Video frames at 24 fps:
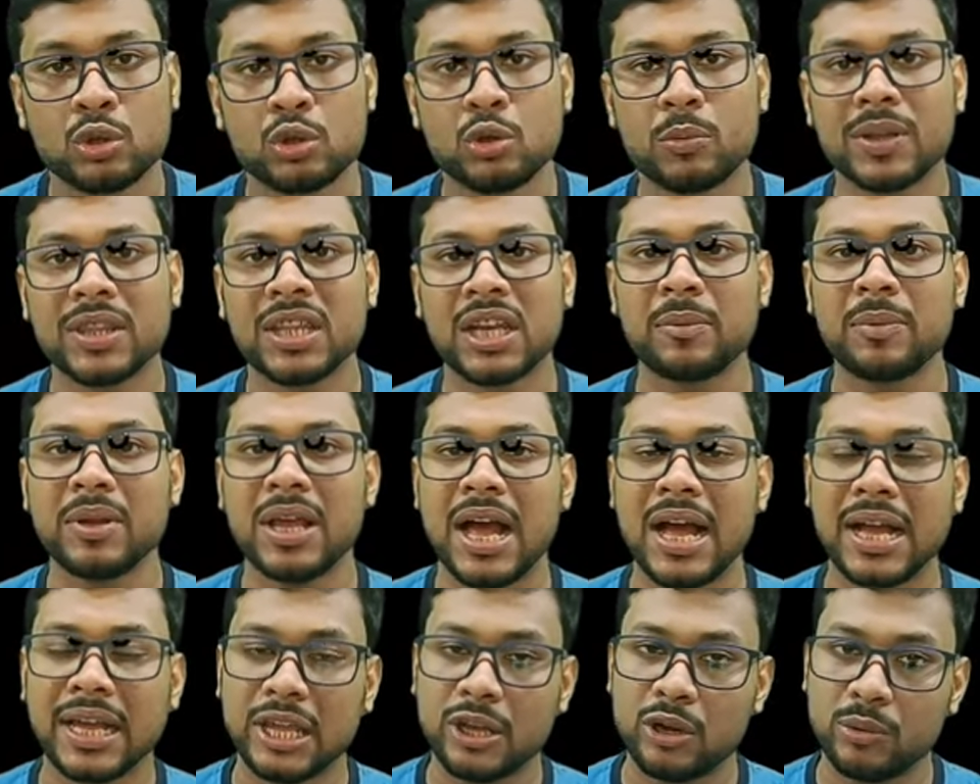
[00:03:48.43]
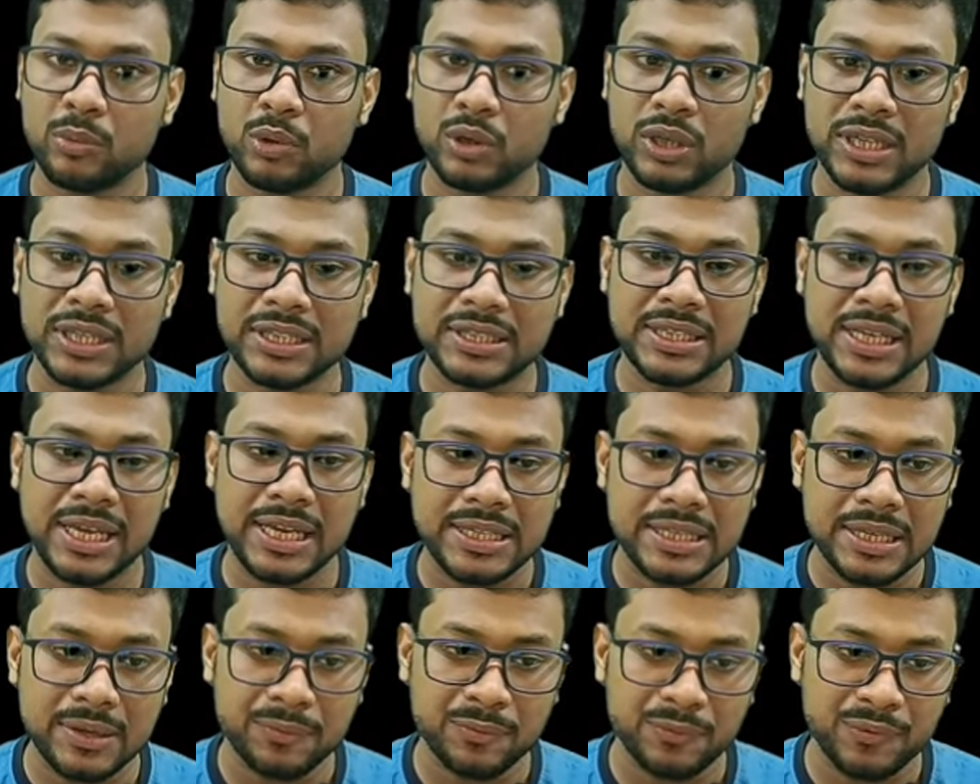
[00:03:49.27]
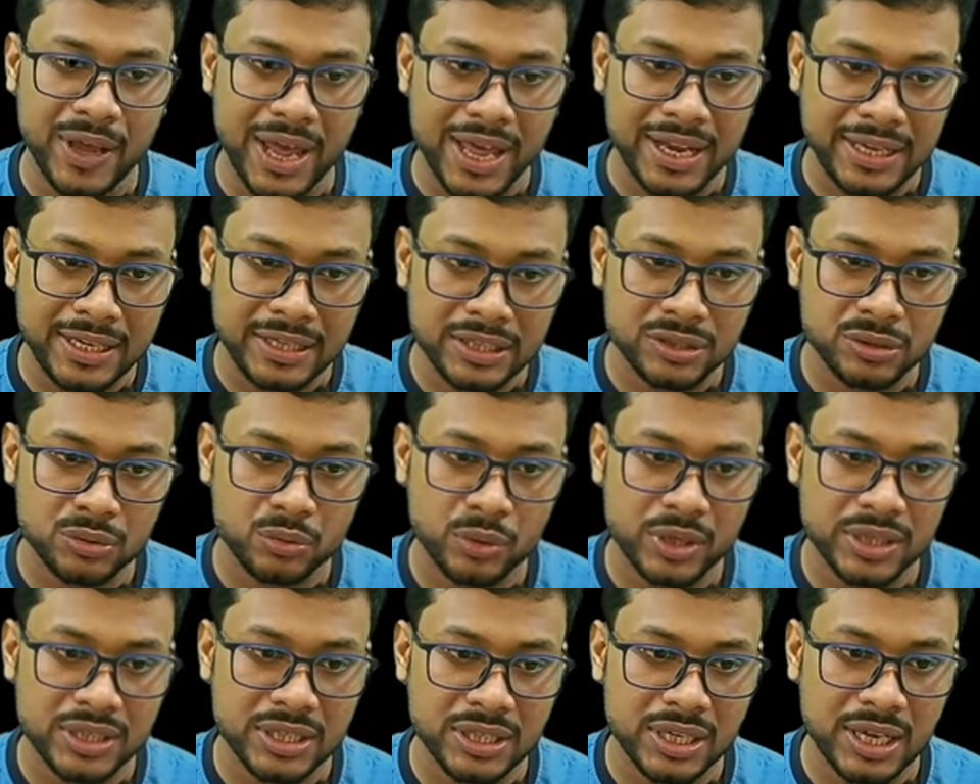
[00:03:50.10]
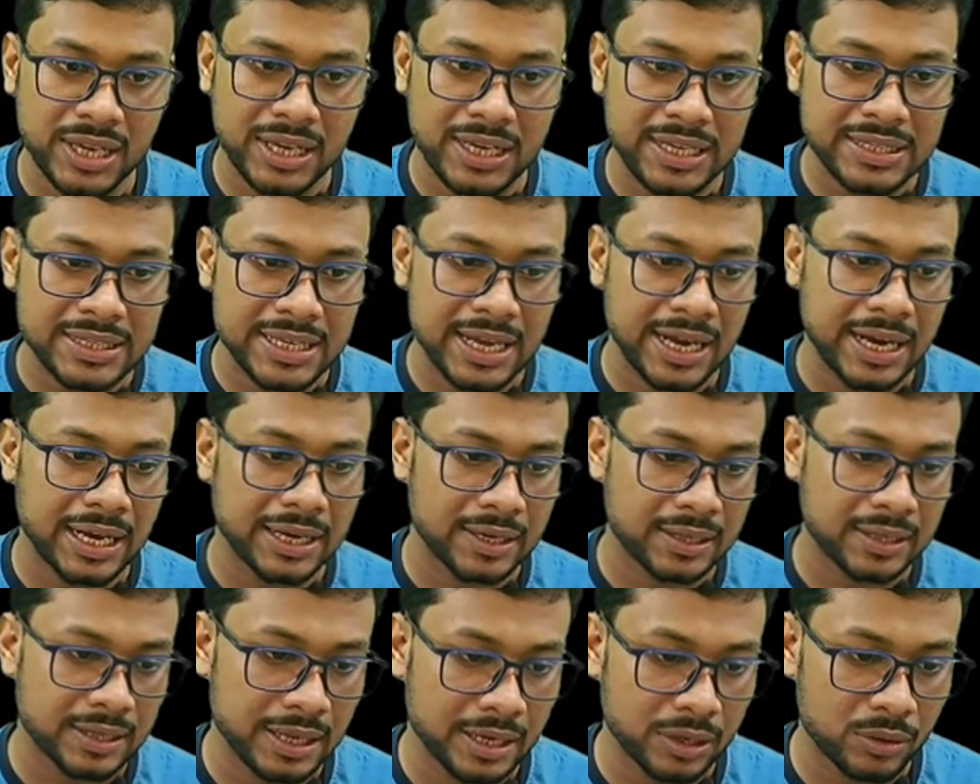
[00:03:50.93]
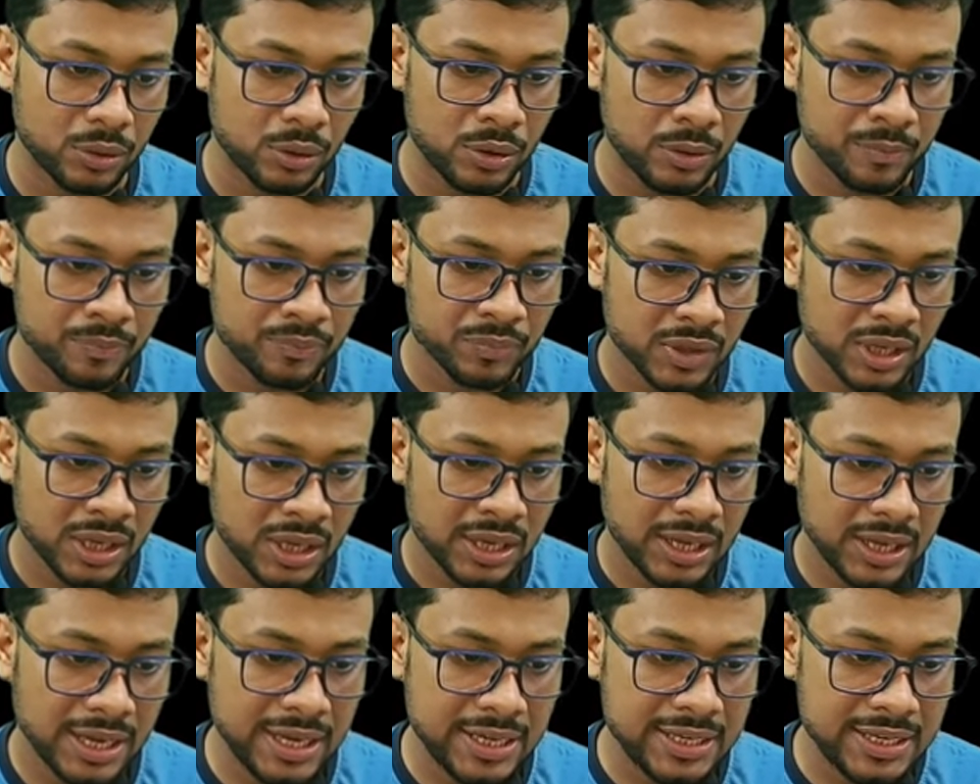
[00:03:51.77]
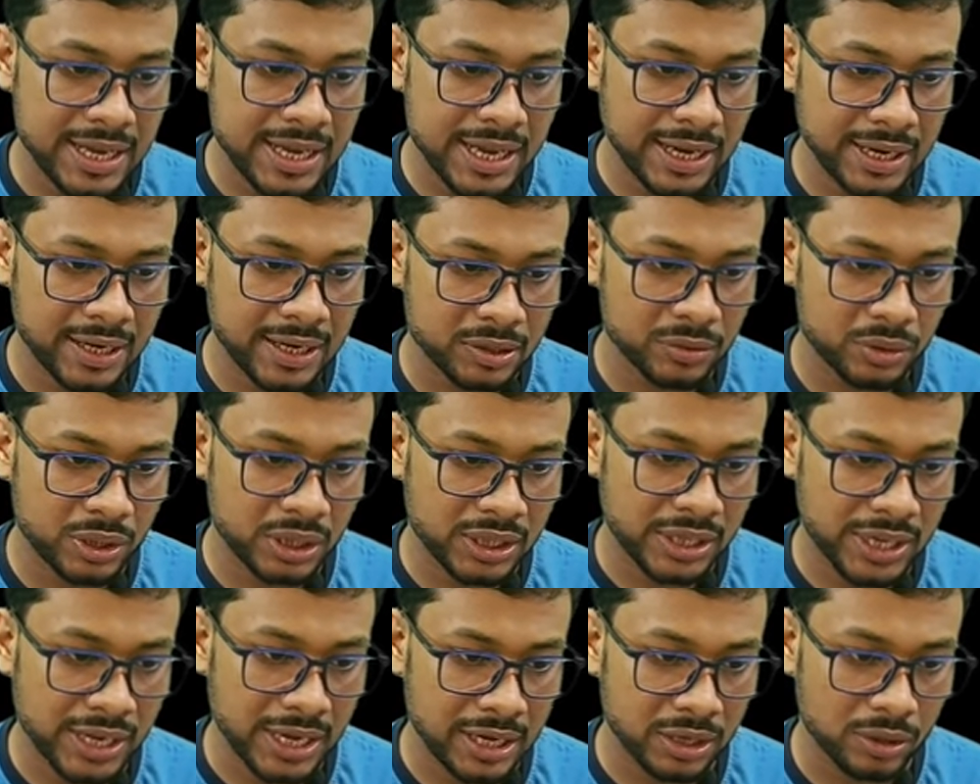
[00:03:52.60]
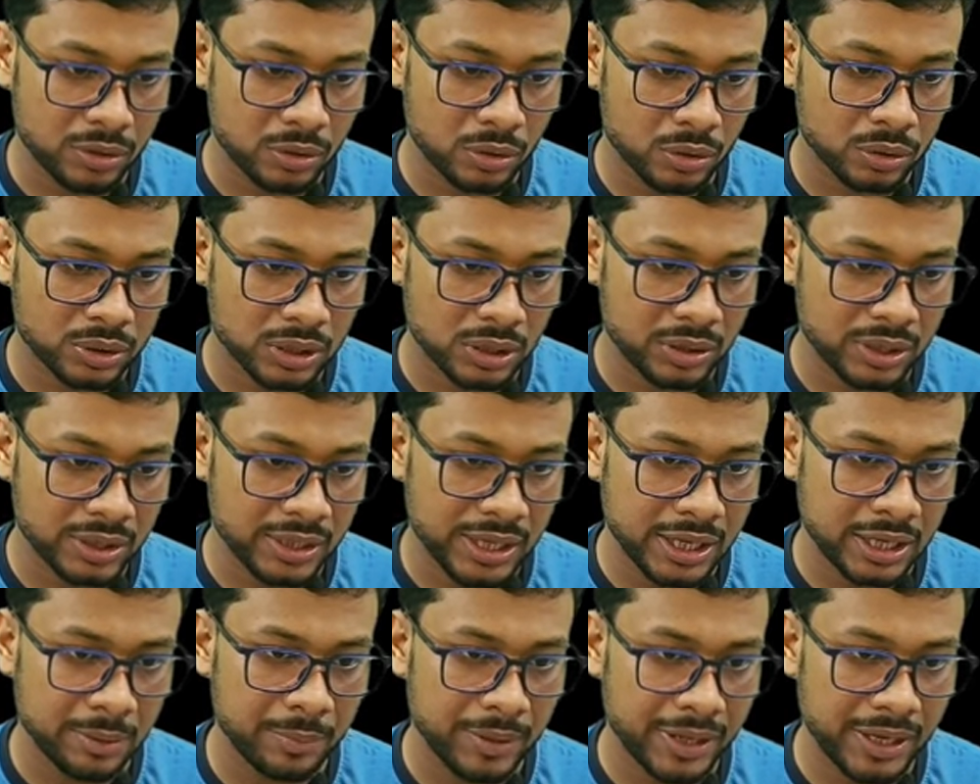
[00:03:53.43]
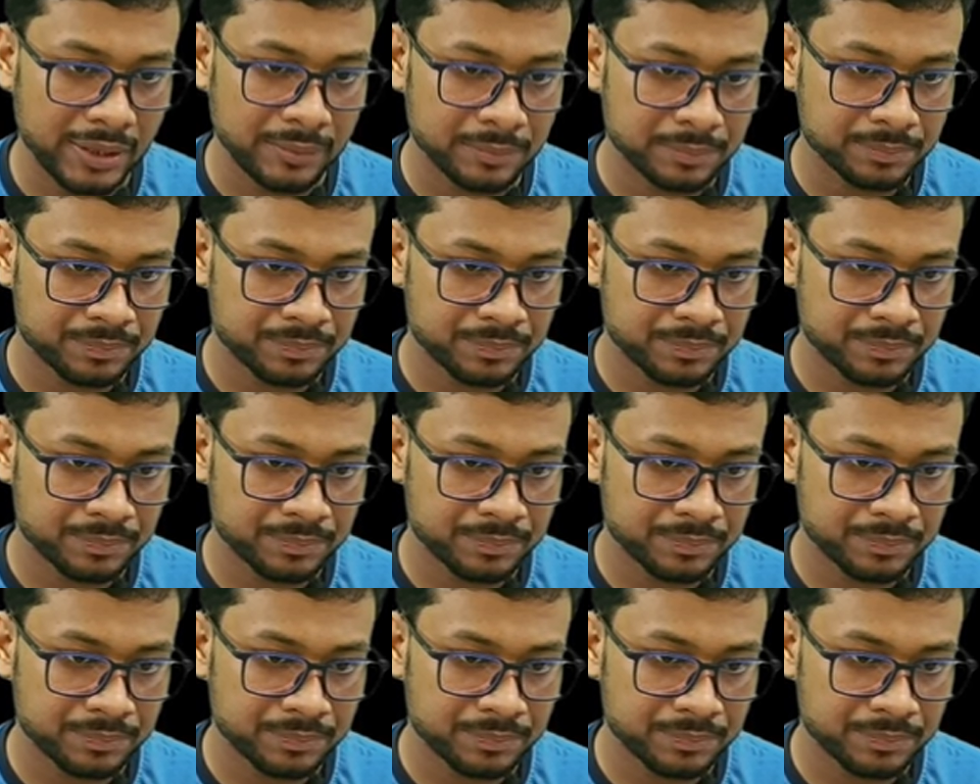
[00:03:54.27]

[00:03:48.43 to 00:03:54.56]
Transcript: তোমাদের আমি আগেও বলেছি এই যে ফ্যারিংস রয়েছে না এই জায়গাটা দেখো এই জায়গাটা যদি খেয়াল করো তাহলে দেখবে